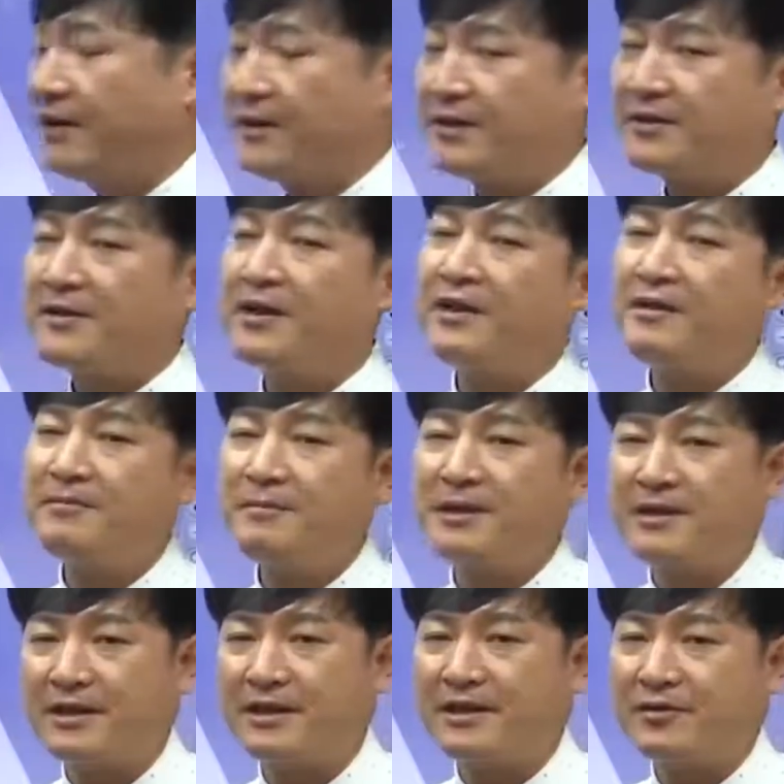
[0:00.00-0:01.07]
이게
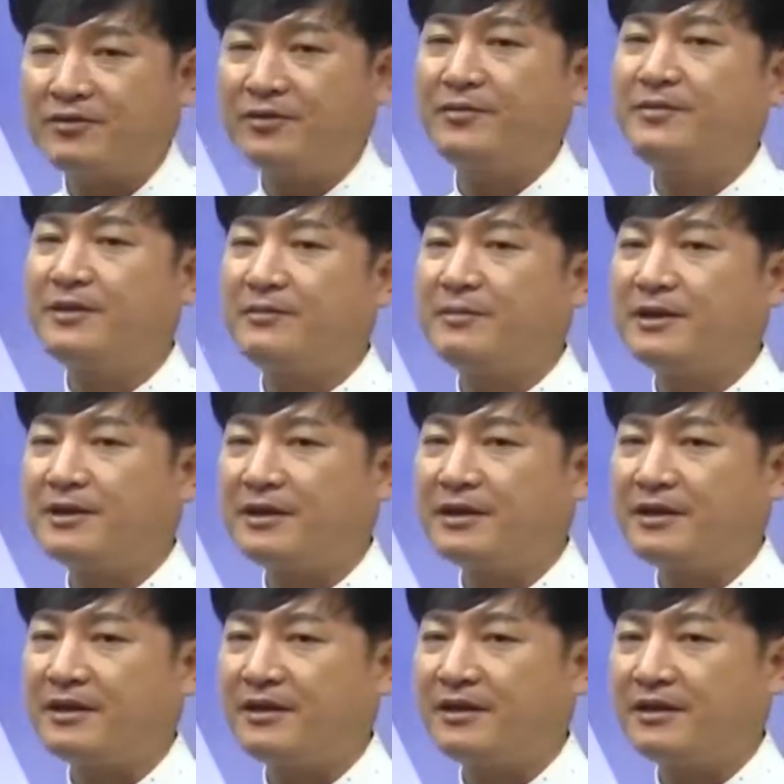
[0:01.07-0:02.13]
사람마다
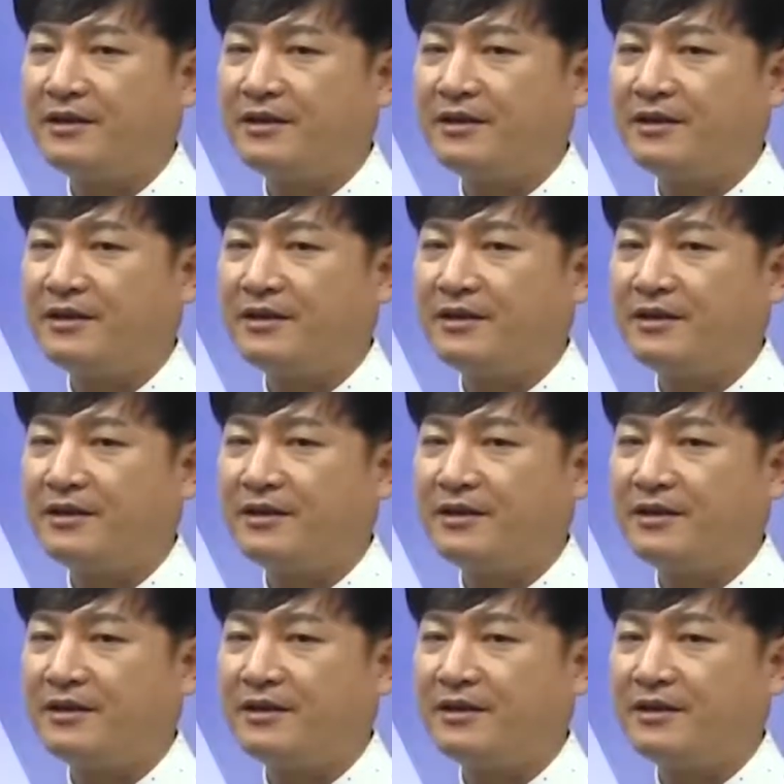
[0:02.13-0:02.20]
수험생마다